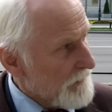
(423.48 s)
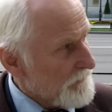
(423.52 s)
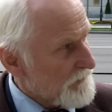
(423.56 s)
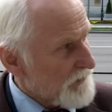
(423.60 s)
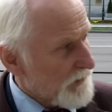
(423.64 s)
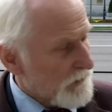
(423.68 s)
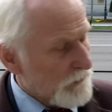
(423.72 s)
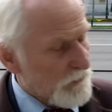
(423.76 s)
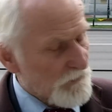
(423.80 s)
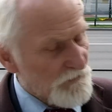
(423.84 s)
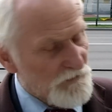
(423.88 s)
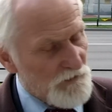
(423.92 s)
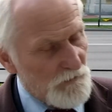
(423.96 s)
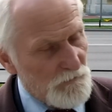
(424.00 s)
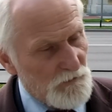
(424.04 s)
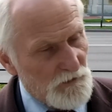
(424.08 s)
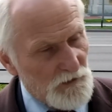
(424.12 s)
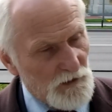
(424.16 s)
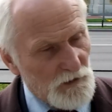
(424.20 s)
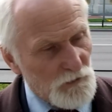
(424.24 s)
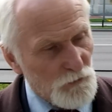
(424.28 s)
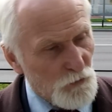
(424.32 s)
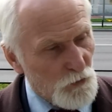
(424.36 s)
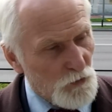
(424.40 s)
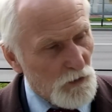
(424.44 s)
Przedłożymy
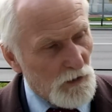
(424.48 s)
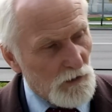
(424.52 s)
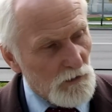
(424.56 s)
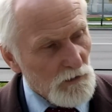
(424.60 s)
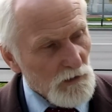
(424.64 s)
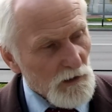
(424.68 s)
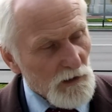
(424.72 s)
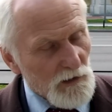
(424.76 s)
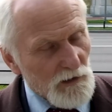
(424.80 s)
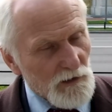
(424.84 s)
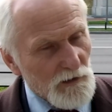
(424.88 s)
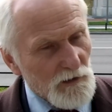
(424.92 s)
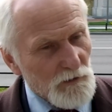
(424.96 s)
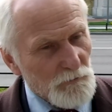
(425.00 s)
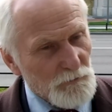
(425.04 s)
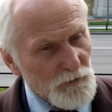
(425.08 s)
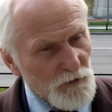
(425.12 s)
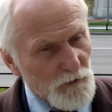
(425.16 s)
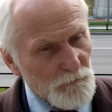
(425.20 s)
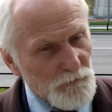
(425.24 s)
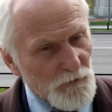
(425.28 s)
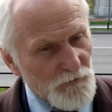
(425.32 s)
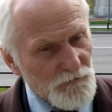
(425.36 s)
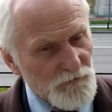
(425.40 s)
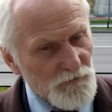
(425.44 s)
niedługo e,
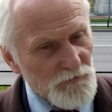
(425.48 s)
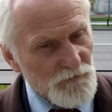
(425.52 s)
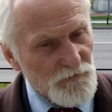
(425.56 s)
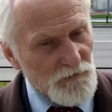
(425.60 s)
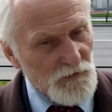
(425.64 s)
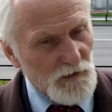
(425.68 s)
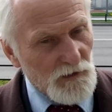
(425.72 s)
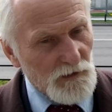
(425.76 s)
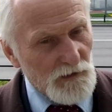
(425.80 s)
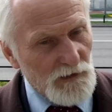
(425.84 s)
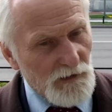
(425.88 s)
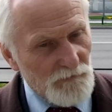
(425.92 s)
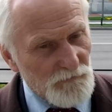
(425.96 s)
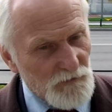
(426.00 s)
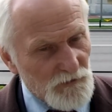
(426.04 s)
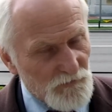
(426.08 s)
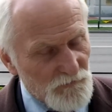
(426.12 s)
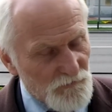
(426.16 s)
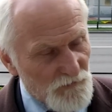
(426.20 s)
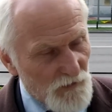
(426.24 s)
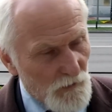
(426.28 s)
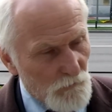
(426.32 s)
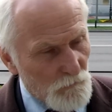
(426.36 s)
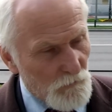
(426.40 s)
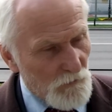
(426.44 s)
propozycję nawet
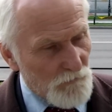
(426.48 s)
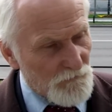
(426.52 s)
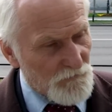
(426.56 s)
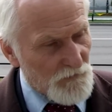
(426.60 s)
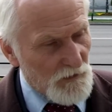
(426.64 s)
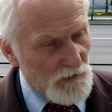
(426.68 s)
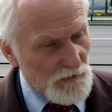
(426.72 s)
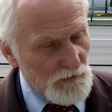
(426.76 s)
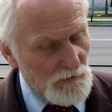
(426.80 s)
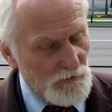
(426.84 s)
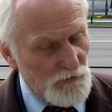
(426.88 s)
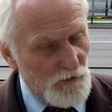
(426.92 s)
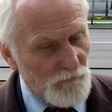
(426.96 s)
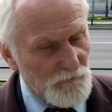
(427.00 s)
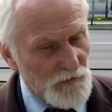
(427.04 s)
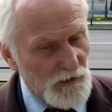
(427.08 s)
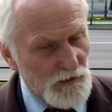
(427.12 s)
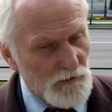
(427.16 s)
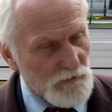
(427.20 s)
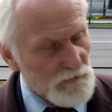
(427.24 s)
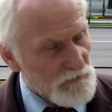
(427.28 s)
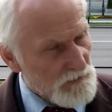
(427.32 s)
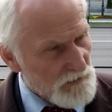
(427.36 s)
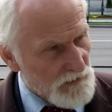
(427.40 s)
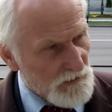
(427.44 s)
założeń nowej
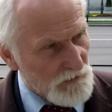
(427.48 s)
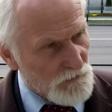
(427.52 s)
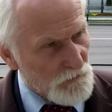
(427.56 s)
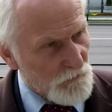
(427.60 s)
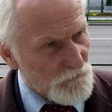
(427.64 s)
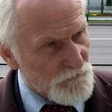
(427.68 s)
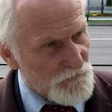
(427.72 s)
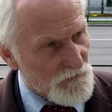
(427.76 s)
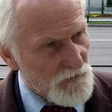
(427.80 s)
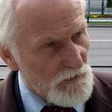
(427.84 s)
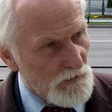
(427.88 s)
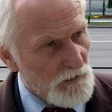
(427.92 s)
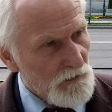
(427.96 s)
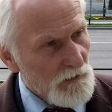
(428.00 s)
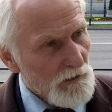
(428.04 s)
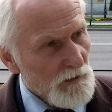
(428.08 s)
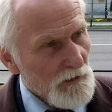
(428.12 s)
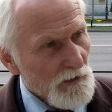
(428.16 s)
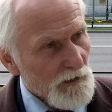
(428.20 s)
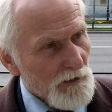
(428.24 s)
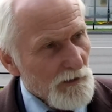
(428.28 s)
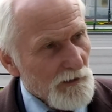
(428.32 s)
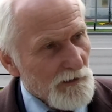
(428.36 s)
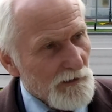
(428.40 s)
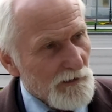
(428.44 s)
konstytucji,
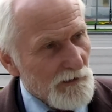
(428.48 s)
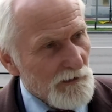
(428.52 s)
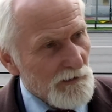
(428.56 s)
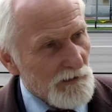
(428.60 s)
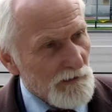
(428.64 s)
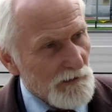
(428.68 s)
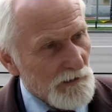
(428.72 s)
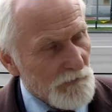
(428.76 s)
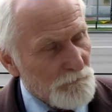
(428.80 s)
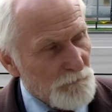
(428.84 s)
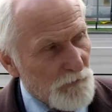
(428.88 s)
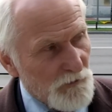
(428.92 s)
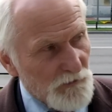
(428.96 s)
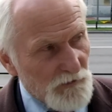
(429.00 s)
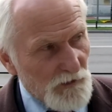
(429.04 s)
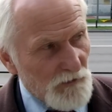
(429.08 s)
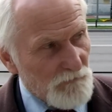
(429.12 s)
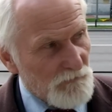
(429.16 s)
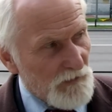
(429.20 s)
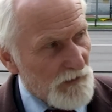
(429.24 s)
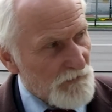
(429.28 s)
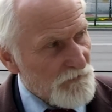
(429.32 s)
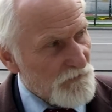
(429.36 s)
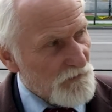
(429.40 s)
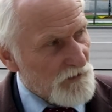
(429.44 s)
e,
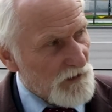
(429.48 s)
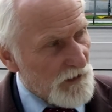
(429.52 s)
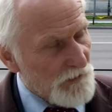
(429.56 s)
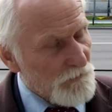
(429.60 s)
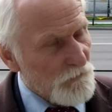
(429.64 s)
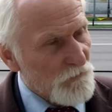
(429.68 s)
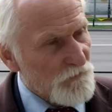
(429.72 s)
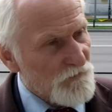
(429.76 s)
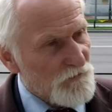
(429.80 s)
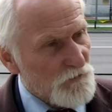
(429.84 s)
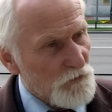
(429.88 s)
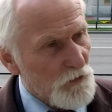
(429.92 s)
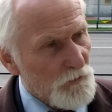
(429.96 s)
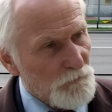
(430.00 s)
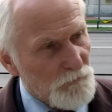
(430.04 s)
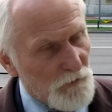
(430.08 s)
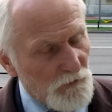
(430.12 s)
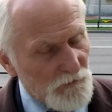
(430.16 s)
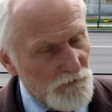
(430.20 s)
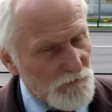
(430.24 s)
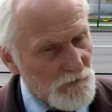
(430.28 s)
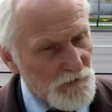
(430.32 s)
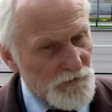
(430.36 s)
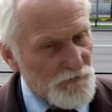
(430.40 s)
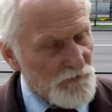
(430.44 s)
ponieważ ten ustrój
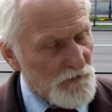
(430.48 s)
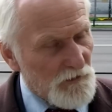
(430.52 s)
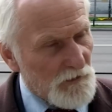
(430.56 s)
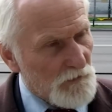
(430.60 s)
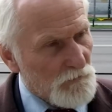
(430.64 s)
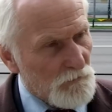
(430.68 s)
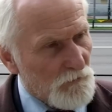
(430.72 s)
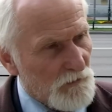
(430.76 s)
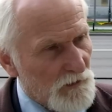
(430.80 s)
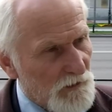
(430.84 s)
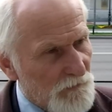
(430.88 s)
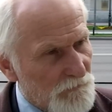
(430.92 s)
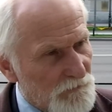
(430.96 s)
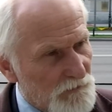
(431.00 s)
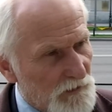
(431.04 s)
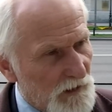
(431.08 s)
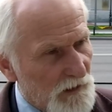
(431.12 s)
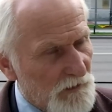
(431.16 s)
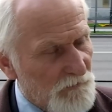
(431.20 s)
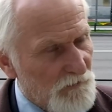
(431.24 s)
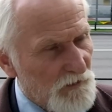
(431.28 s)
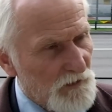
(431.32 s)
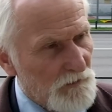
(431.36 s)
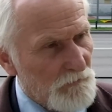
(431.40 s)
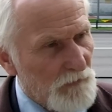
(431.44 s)
polityczny, który w
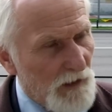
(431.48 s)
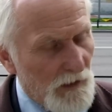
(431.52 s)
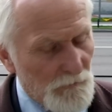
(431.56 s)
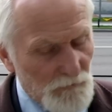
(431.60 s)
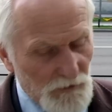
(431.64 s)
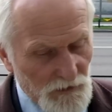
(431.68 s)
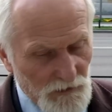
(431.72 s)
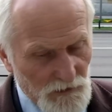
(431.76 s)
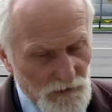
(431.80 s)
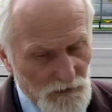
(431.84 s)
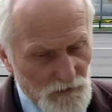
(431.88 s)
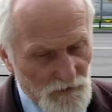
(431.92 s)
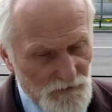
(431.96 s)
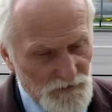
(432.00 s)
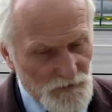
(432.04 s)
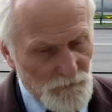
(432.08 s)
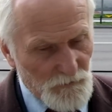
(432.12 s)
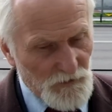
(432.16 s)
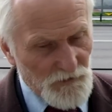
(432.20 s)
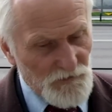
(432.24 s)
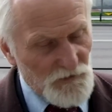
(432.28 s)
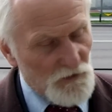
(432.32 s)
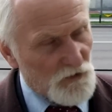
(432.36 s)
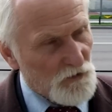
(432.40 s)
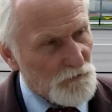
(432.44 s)
tej chwili mamy,
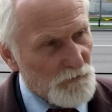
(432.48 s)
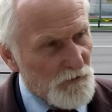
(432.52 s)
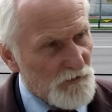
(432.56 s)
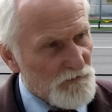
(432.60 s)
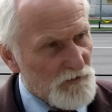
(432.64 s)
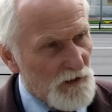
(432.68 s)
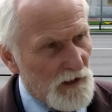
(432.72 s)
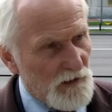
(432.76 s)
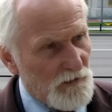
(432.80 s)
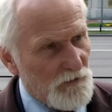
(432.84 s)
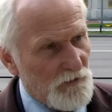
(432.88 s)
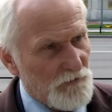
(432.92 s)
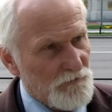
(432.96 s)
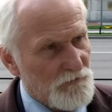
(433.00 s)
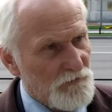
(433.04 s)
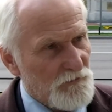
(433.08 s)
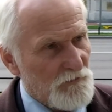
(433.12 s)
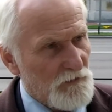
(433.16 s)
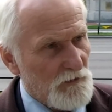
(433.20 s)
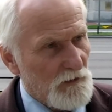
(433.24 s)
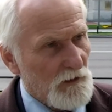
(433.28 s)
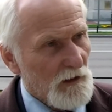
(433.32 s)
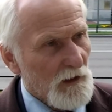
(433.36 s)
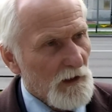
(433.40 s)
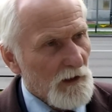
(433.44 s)
rozmycie
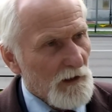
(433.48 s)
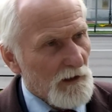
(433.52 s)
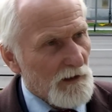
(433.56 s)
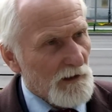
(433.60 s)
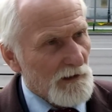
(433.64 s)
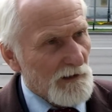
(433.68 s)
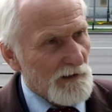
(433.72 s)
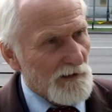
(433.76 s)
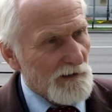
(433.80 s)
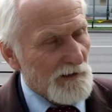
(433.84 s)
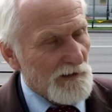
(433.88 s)
odpowiedzialności e,